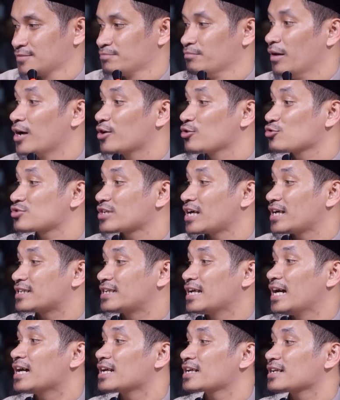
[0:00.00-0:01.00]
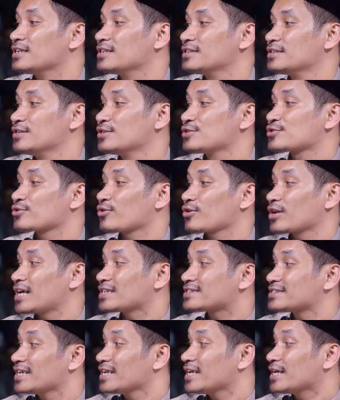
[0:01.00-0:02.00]
baru sadar
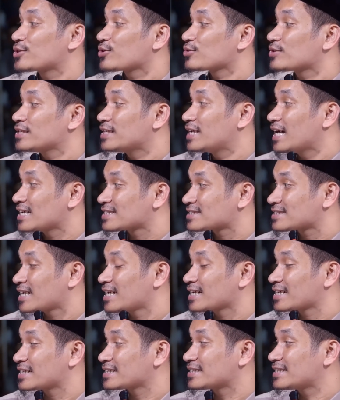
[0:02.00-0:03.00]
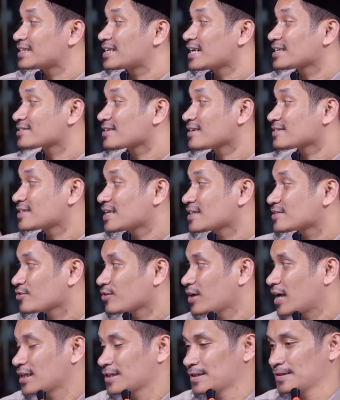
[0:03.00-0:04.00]
sholatnya itu tidak sah ketika selesai
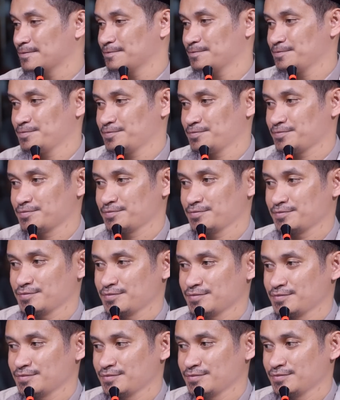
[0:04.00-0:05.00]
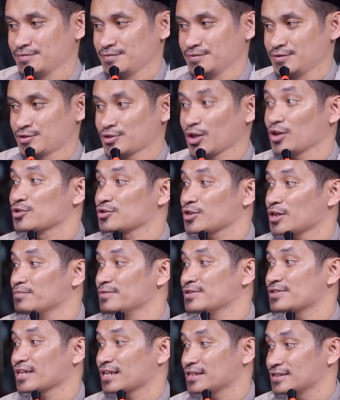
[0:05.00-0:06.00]
sholat. Contoh
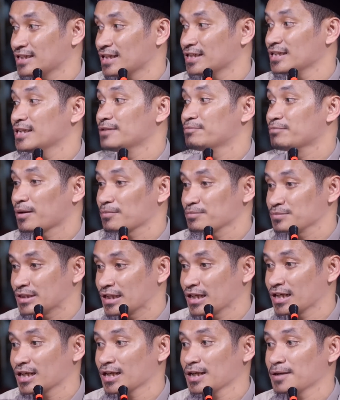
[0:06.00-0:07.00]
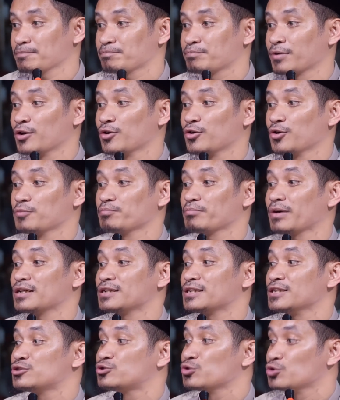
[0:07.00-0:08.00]
misalnya imamnya belum
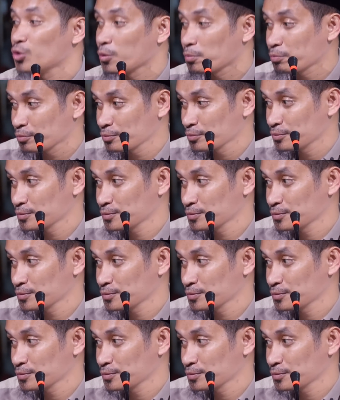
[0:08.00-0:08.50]
mandi junub.